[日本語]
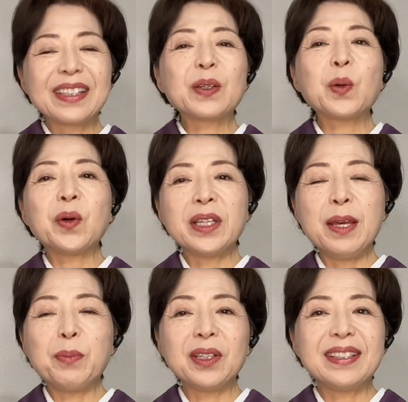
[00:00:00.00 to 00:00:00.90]
ここに
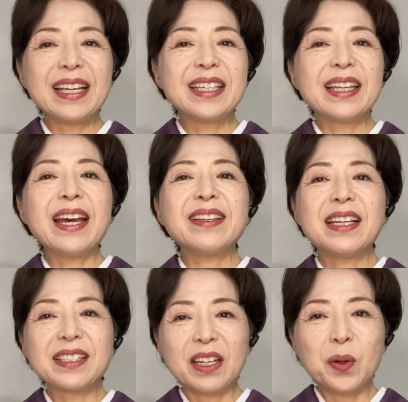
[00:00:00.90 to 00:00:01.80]
持ってきたいんで
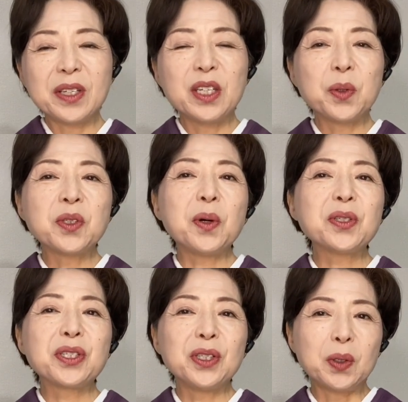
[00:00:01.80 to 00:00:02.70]
すけど、きっとそう
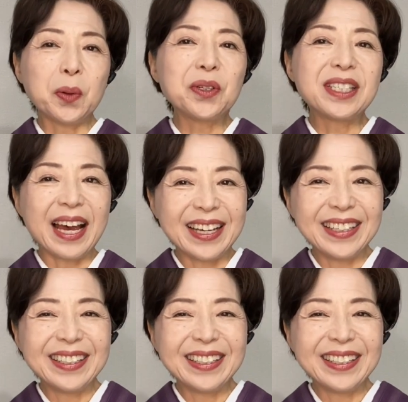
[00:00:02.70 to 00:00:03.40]
するとうるさい。